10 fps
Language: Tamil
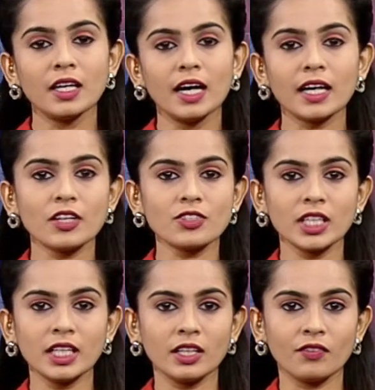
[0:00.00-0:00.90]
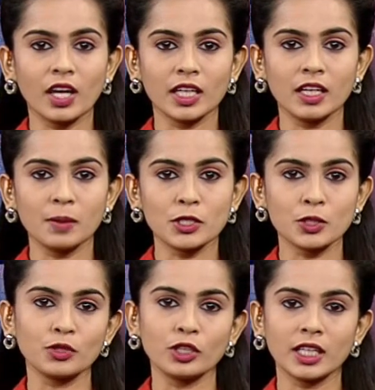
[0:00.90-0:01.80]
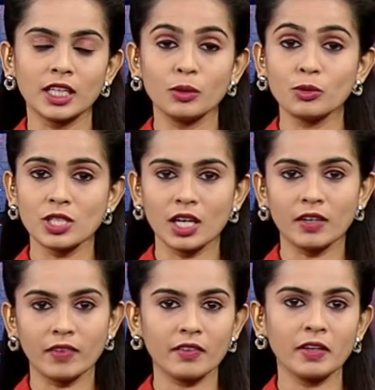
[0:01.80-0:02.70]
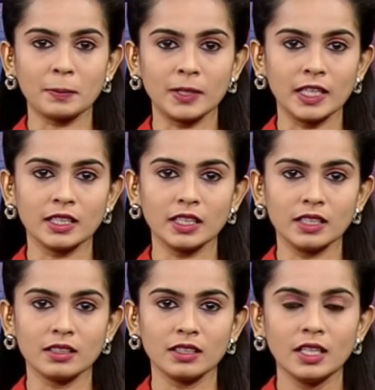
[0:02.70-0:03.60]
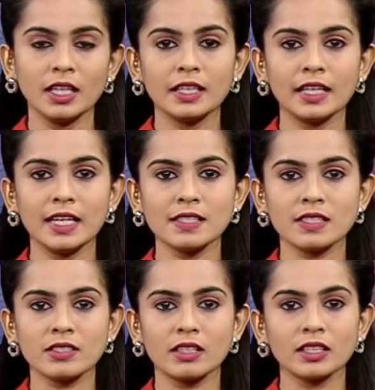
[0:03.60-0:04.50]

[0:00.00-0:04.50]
அக்கட்சியின் நிர்வாகிகள் மற்றும் தொண்டர்கள் உற்சாக வரவேற்பு அளித்தனர் டெல்லி சென்ற